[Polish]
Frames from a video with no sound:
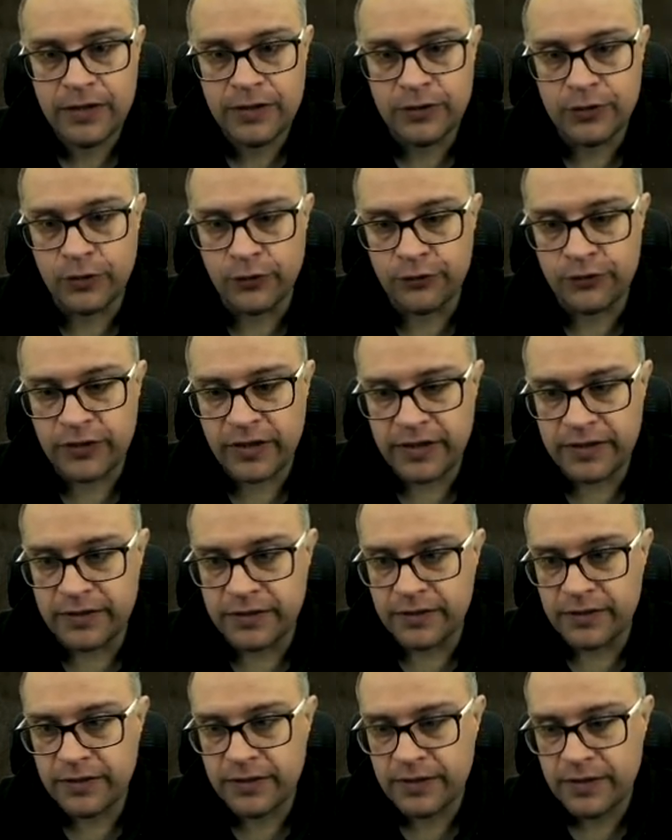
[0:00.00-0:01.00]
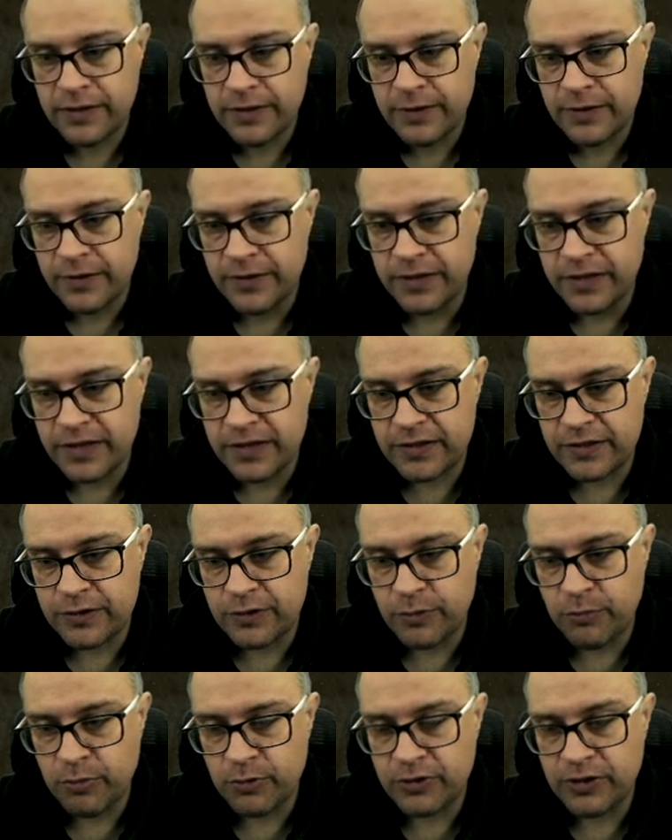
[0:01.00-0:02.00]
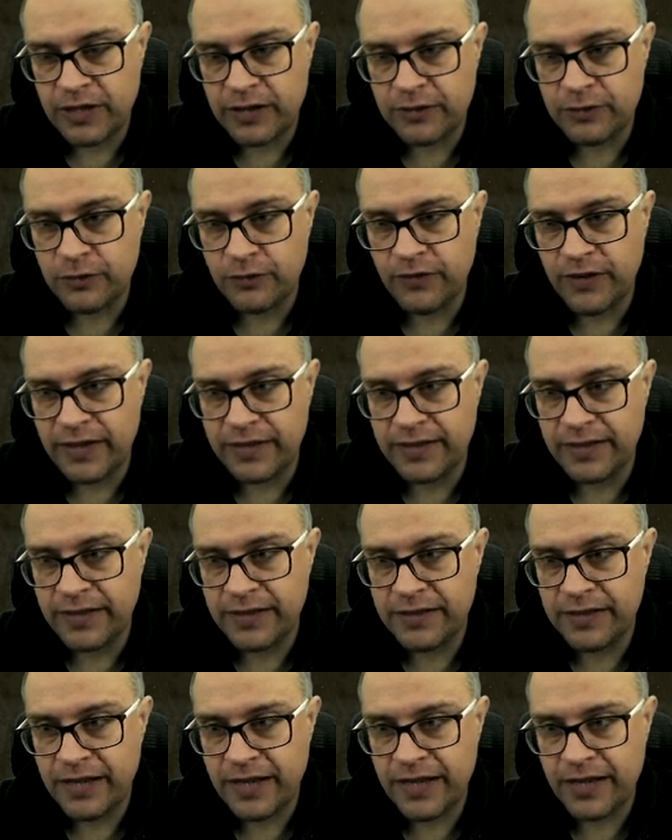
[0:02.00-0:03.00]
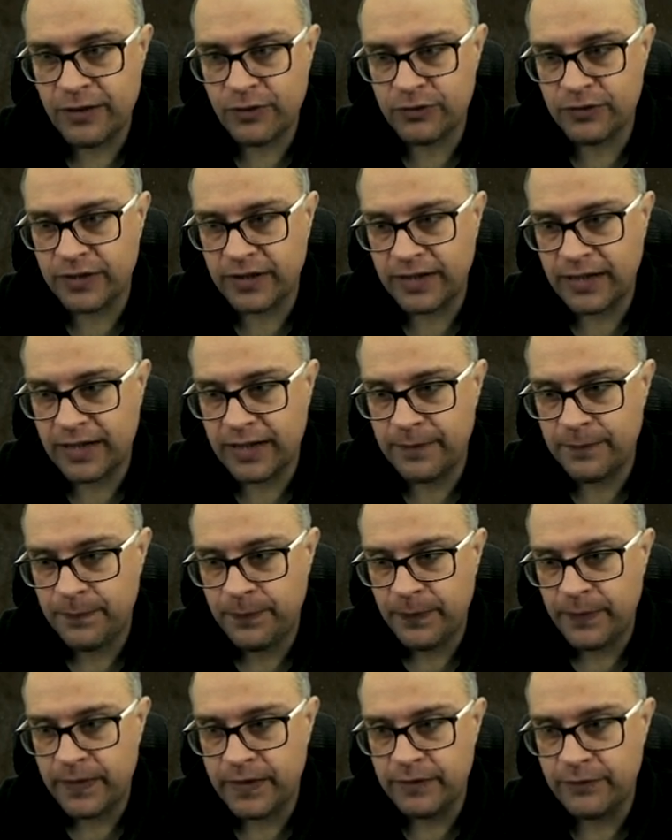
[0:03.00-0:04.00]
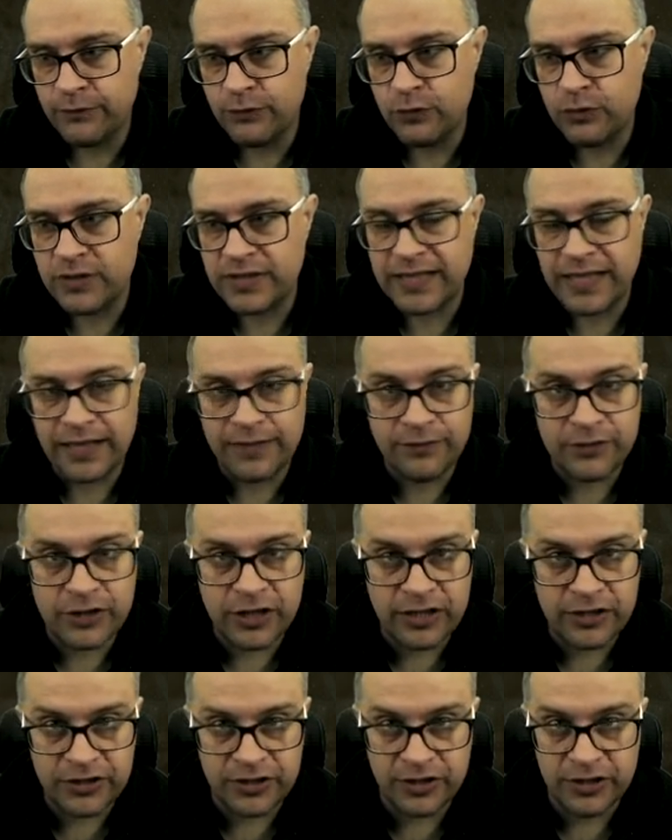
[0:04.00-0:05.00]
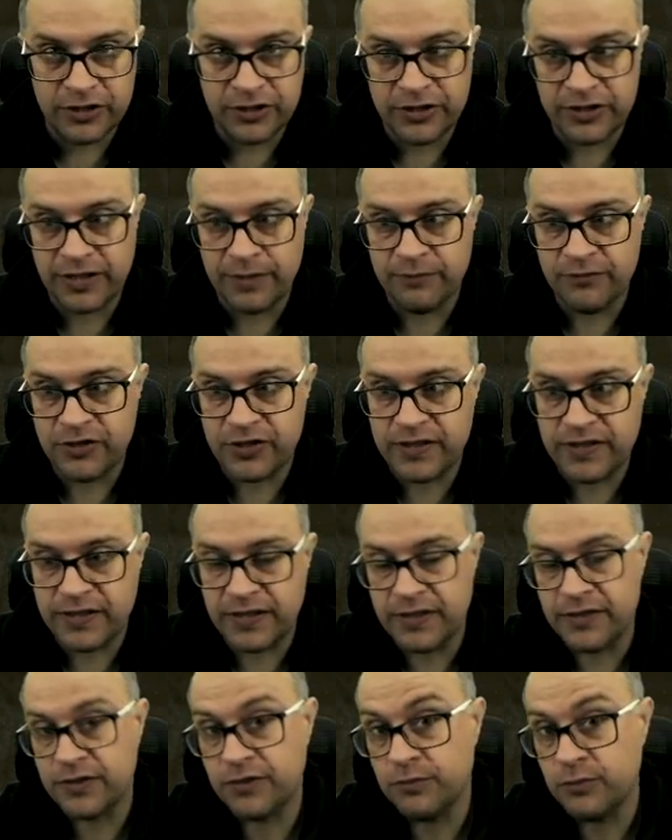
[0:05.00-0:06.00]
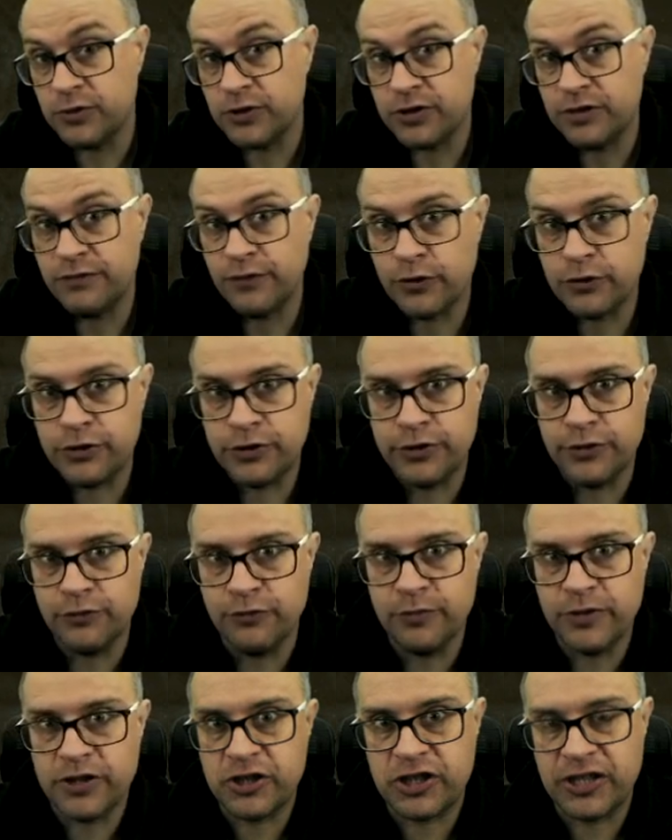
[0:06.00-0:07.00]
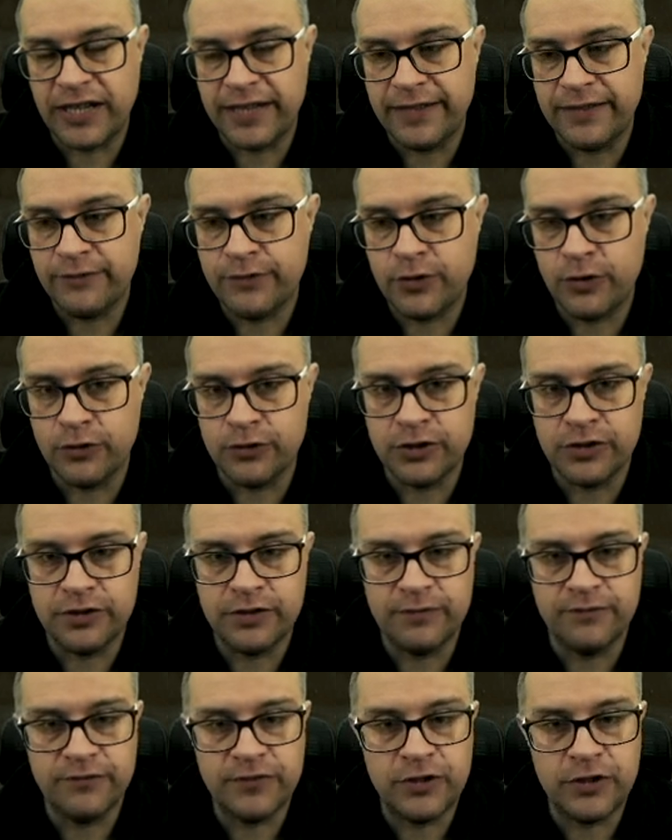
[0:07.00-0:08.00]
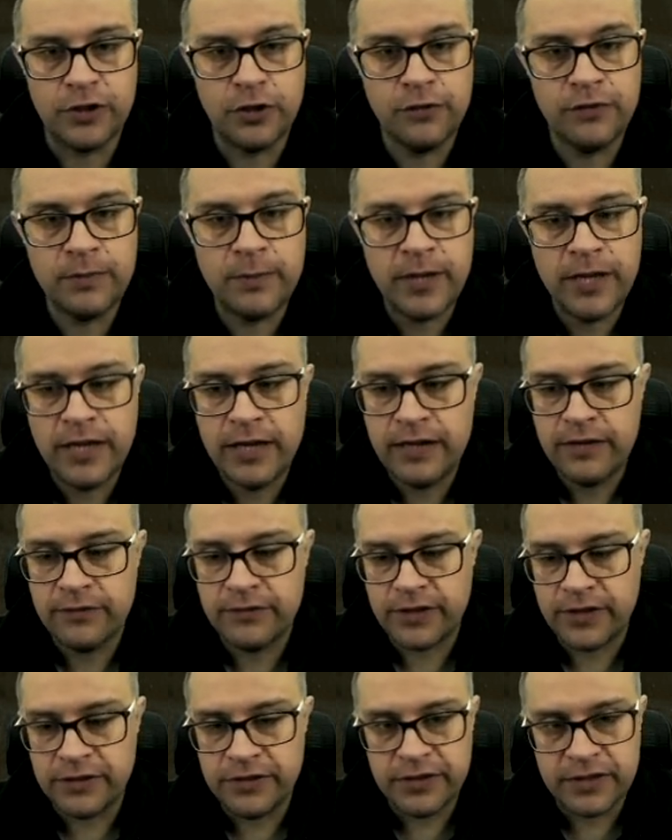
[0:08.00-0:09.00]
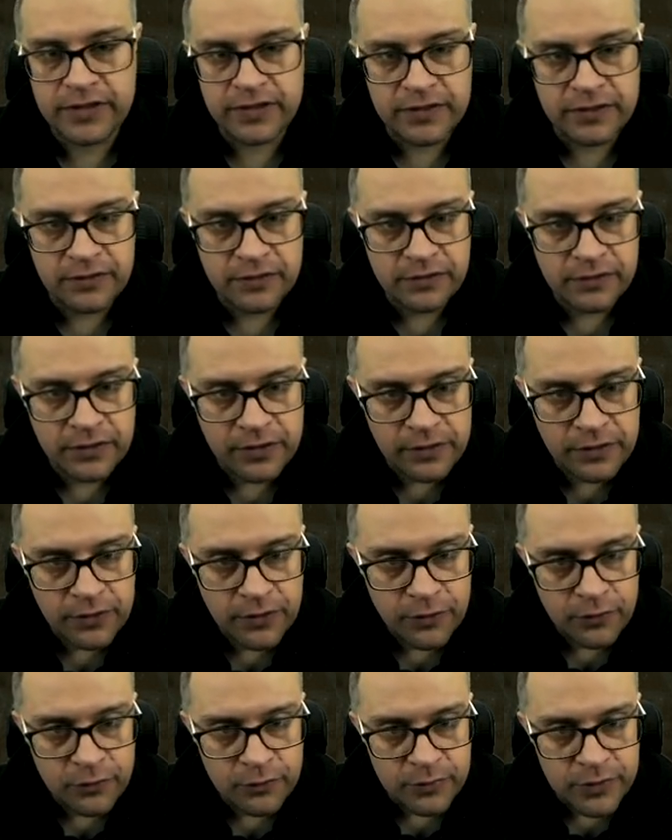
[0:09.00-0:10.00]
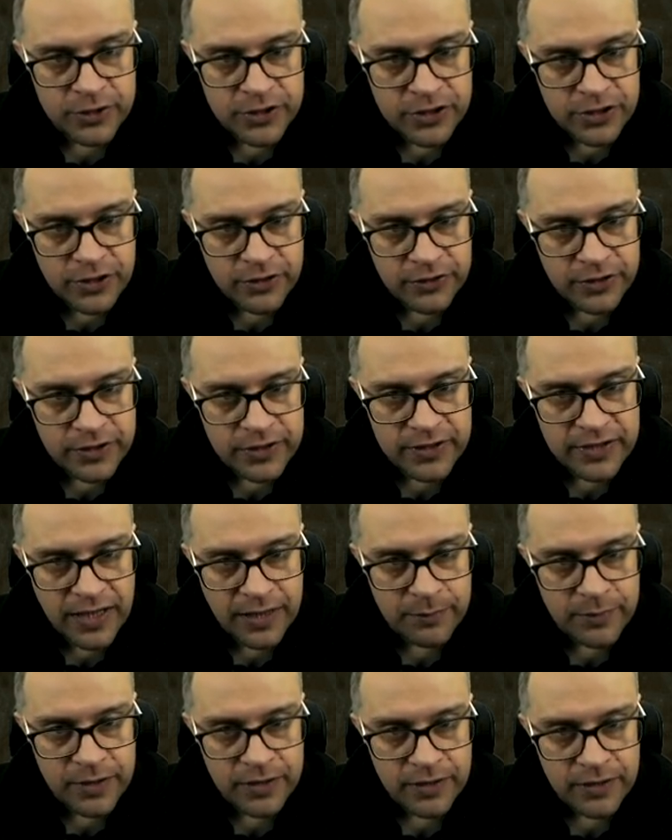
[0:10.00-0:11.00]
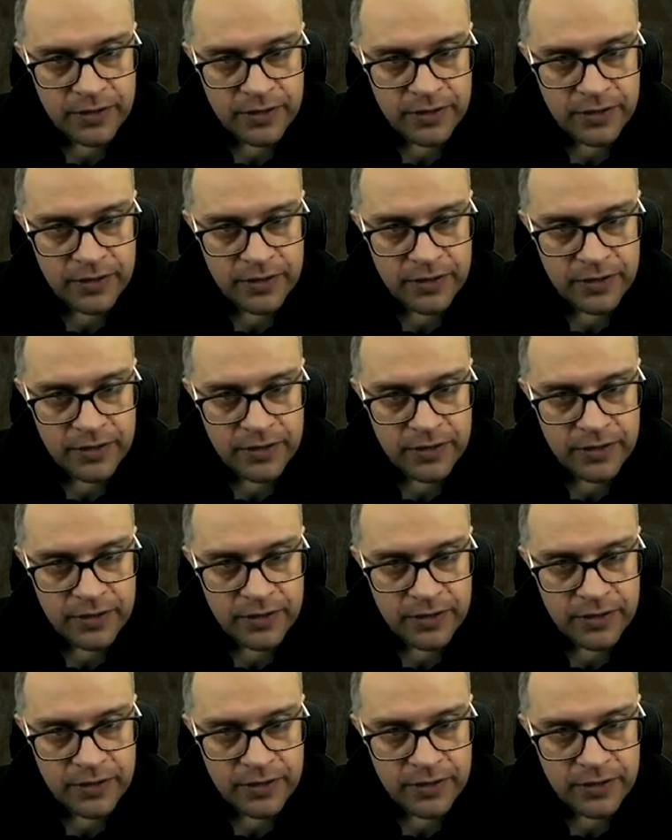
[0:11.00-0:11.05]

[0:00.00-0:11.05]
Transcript: to wtedy jest to potraktowane nie jako taka funkcja jak wcześniej, że tam wszystkie są możliwości umieszczane w kodzie tym wynikowym, wtedy jest tylko umieszczony sam